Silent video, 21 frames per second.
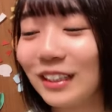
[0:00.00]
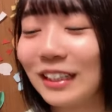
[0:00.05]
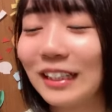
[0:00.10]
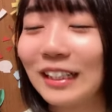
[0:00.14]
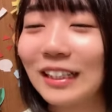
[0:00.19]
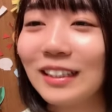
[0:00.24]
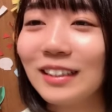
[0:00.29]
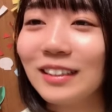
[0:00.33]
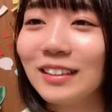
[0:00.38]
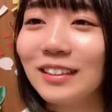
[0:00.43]
なん
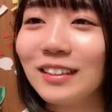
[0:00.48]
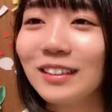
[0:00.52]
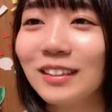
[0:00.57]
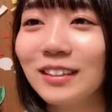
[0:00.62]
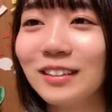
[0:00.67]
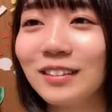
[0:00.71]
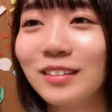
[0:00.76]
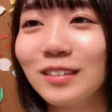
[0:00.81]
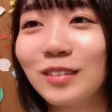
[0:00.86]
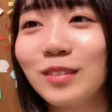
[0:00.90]
か
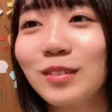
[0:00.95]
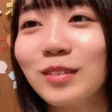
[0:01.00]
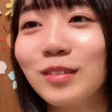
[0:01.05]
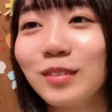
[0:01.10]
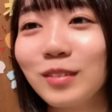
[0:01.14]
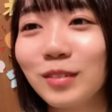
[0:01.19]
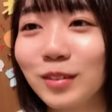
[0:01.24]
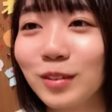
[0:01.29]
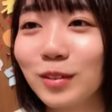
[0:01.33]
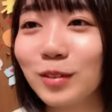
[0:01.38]
うん
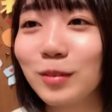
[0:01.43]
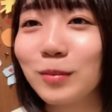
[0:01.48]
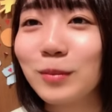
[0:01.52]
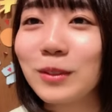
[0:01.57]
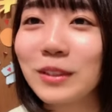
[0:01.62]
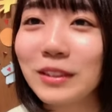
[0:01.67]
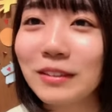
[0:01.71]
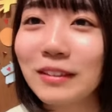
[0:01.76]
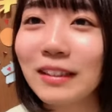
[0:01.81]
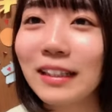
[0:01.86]
ちょっ
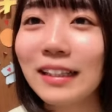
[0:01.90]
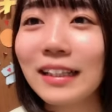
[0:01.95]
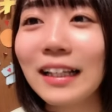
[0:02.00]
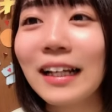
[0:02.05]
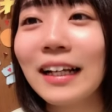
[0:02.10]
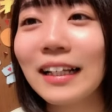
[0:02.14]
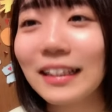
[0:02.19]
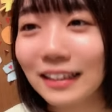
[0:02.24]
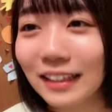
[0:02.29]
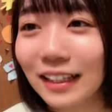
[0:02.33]
と申し訳
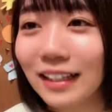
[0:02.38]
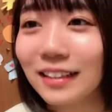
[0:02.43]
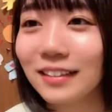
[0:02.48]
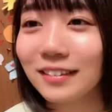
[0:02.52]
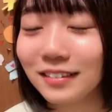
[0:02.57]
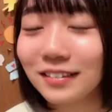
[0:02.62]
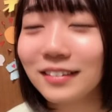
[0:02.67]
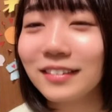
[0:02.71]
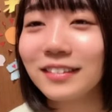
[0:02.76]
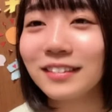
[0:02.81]
なかった
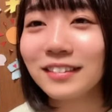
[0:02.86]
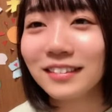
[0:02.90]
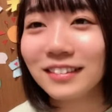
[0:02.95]
うん